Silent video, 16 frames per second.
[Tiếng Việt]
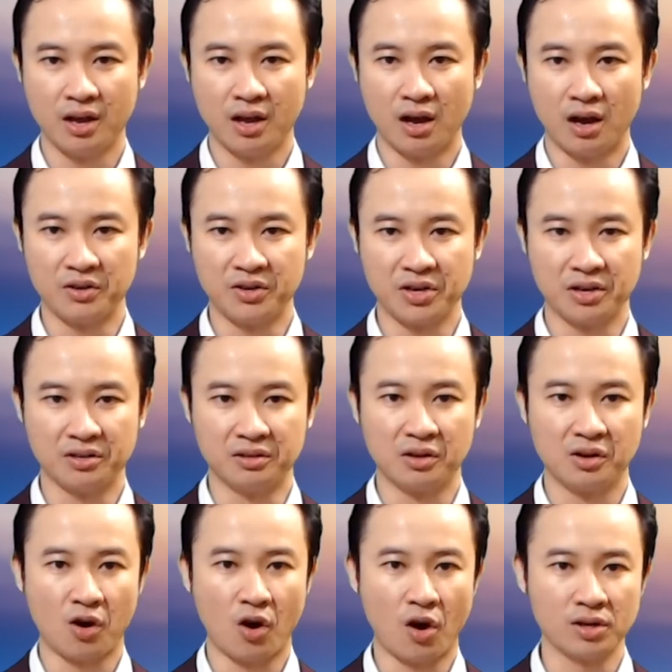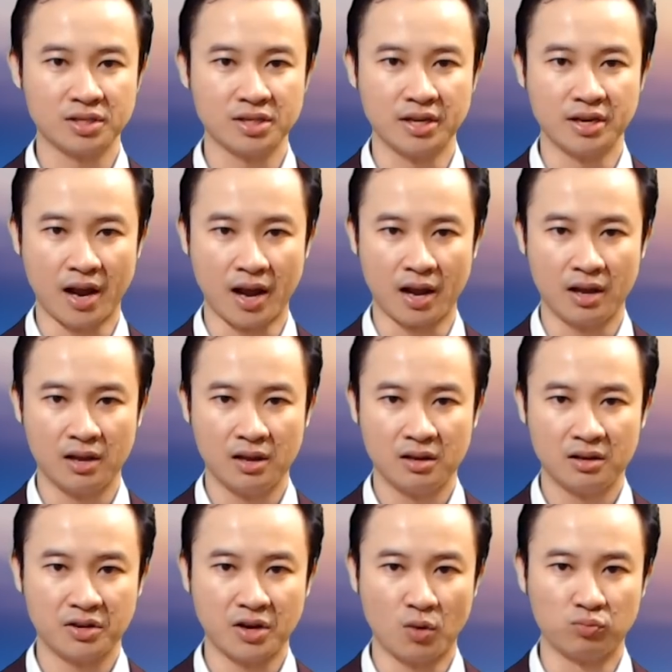ở trên khó xảy ra
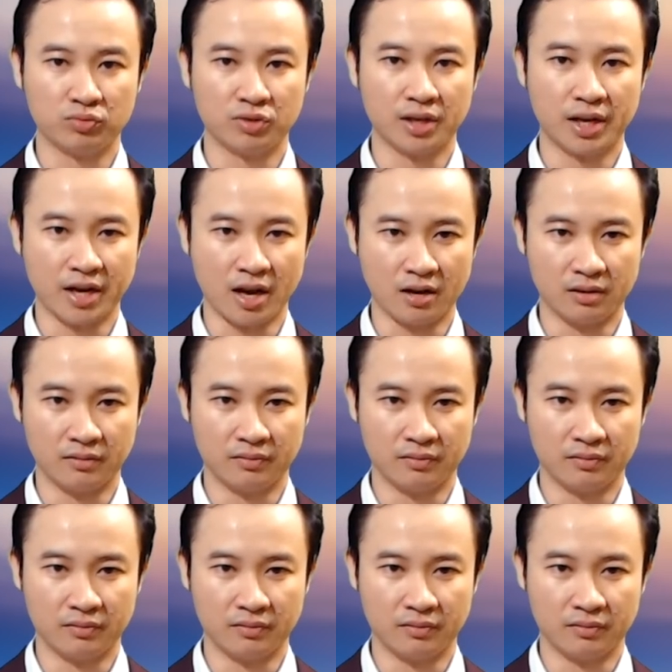trong tương lai gần.